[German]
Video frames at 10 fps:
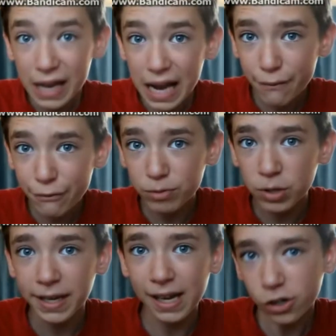Viele haben
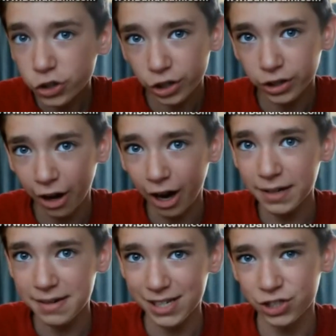vermutlich auch schon
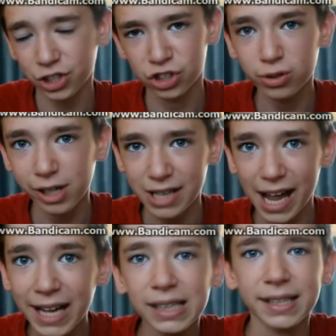gehört, dass George
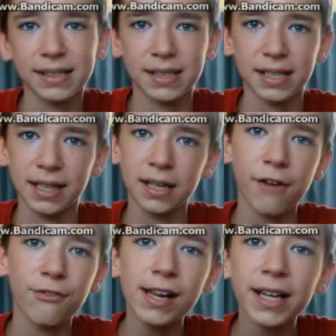Lucas eigentlich gesagt hat,
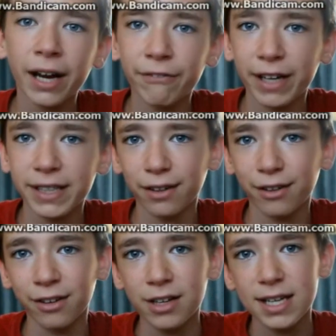er will keinen
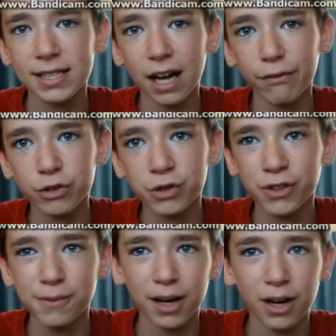weiteren Star
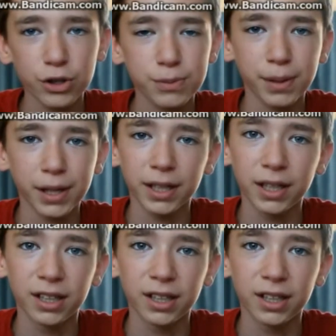Wars Film rausbringen.